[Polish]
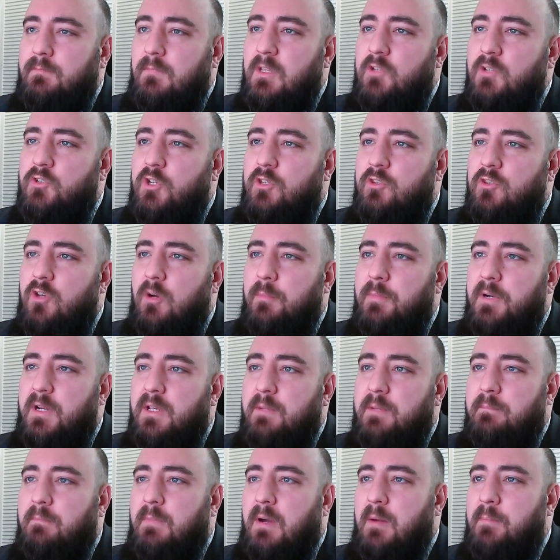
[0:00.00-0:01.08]
Dzień
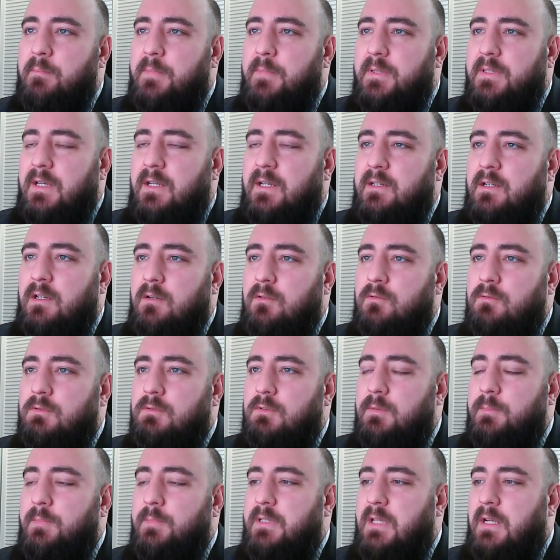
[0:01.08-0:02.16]
dobry, mam pytano,
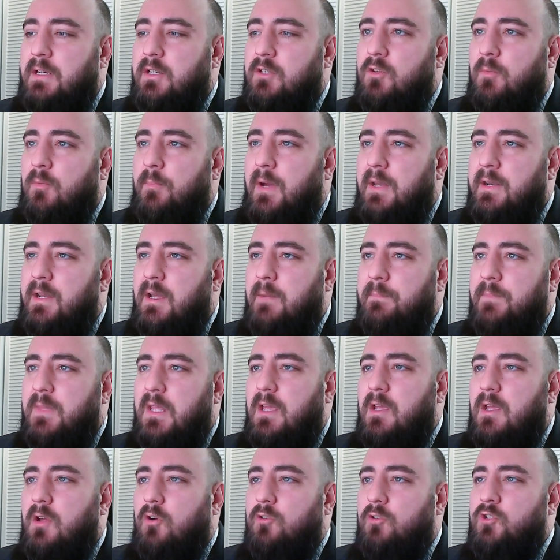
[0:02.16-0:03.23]
e, pytanie do Pana.
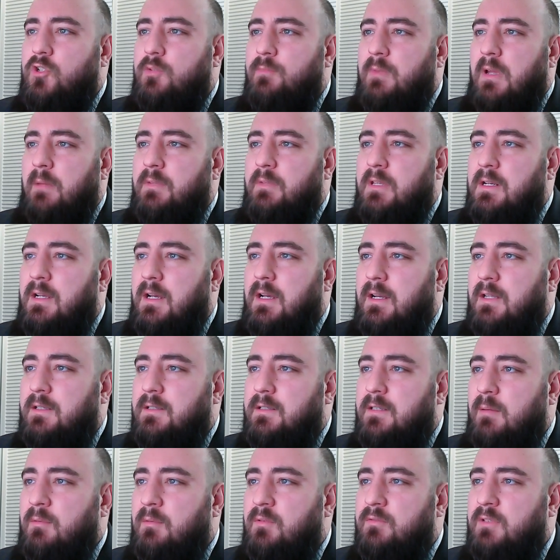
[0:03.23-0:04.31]
Otrzymałem kilka lat
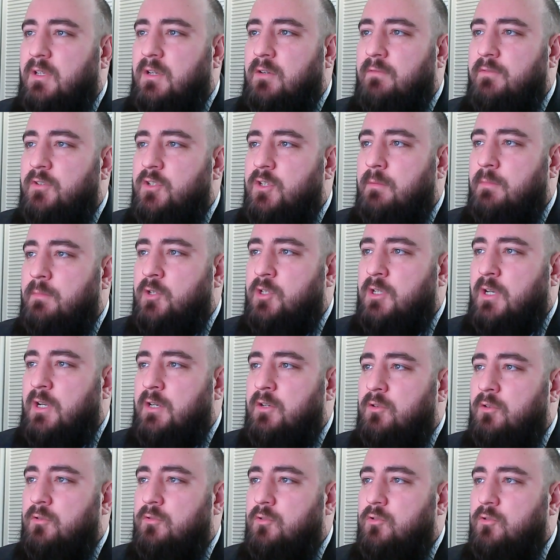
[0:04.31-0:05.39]
temu w darowiźnie
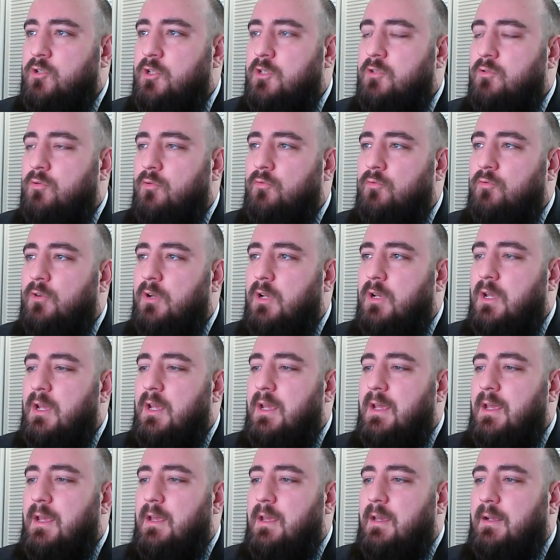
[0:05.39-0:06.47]
mieszkanie od rodziców.
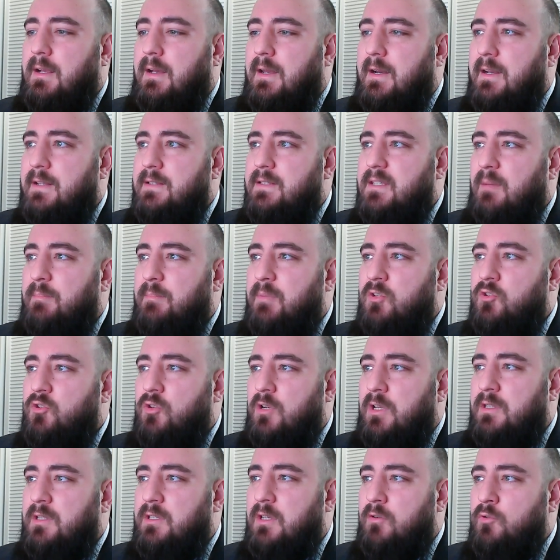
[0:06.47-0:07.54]
Karencja
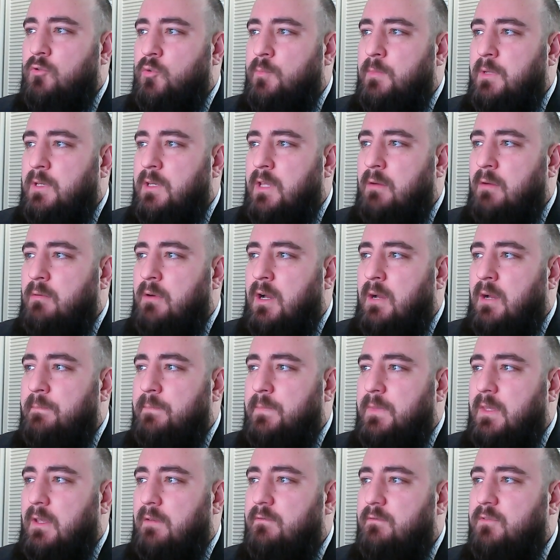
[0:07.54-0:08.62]
pięcioletnia już minęła.
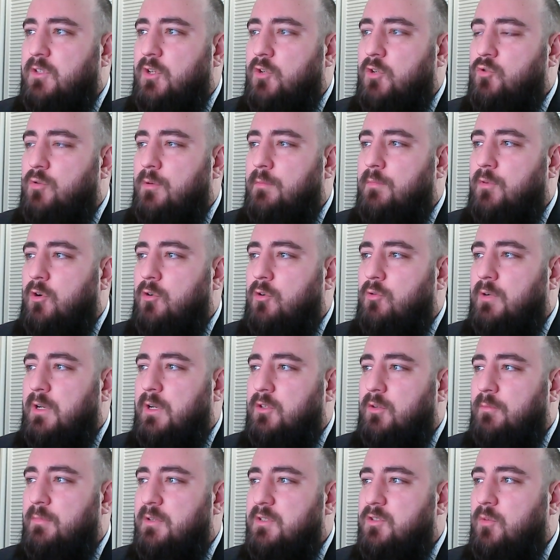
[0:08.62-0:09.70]
W zeszłym roku
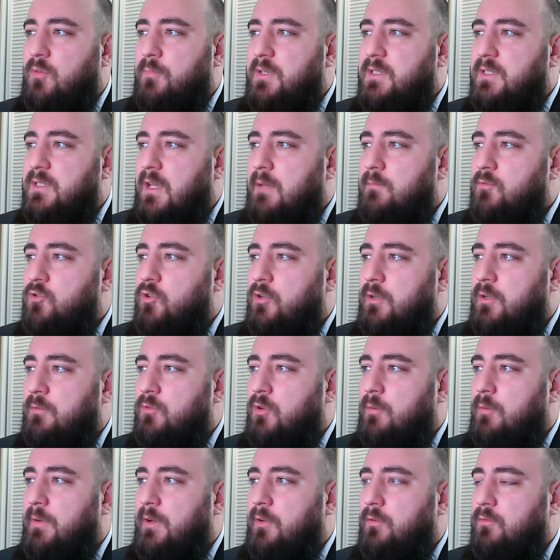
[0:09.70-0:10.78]
natomiast dopisałem żonę
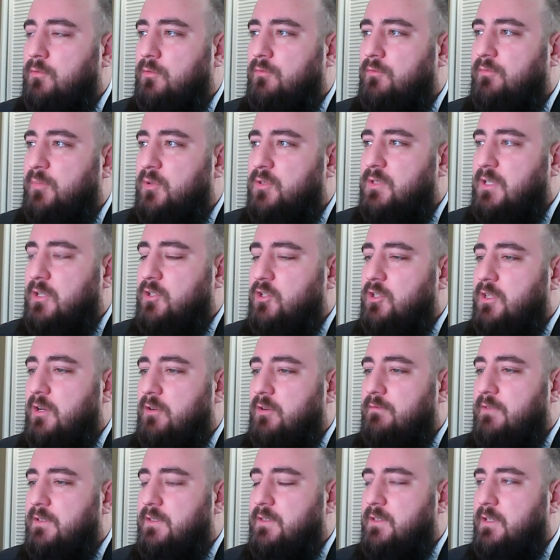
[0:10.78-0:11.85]
do majątku w postaci
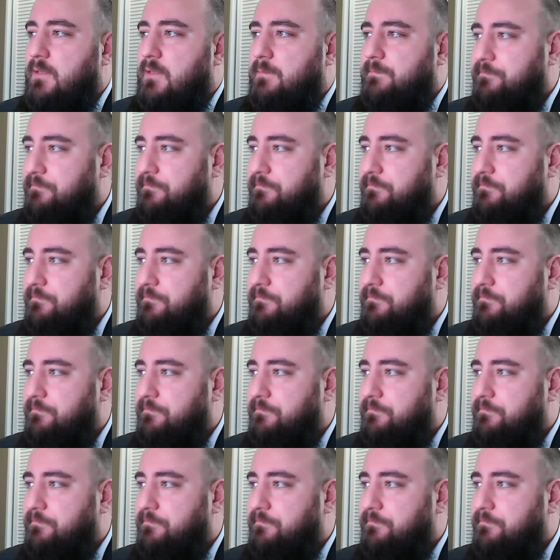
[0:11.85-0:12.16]
darowizny.